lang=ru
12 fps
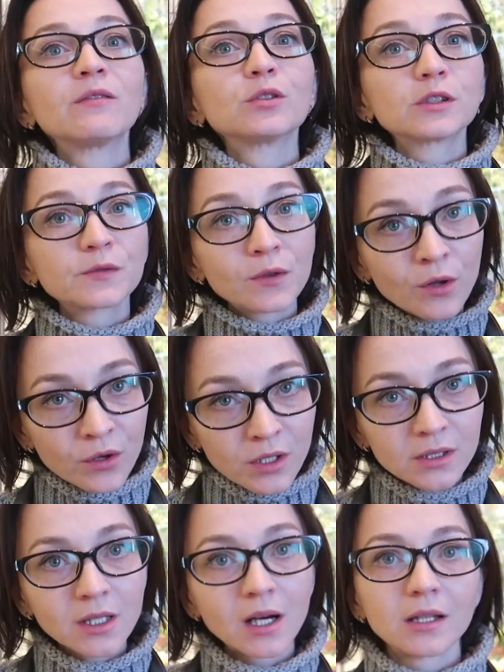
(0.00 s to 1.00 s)
Вот с Флорис
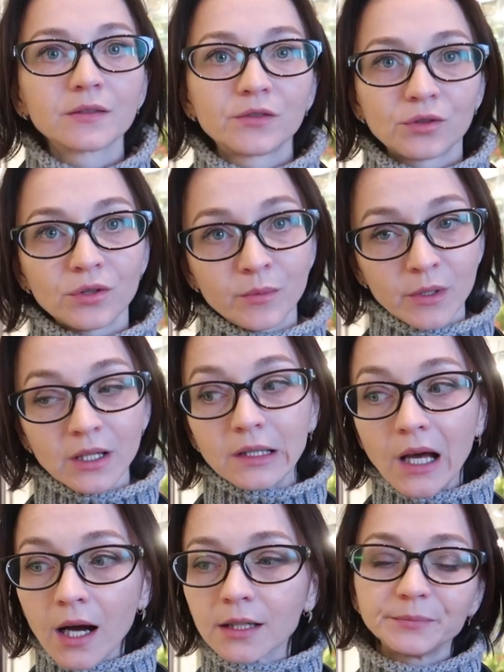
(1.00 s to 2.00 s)
Морис Грант, все именно
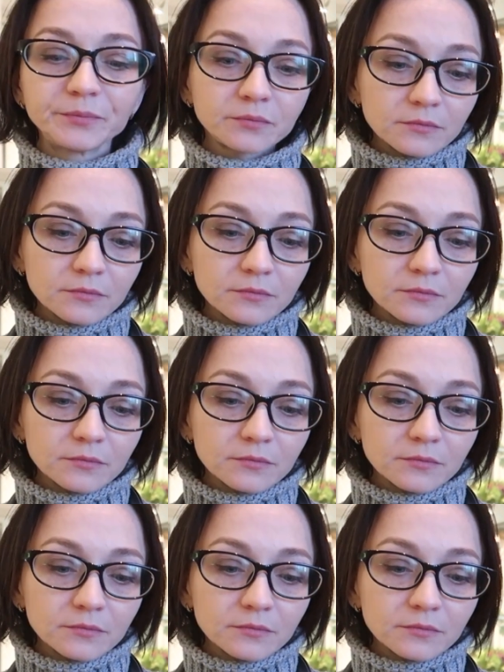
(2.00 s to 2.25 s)
так.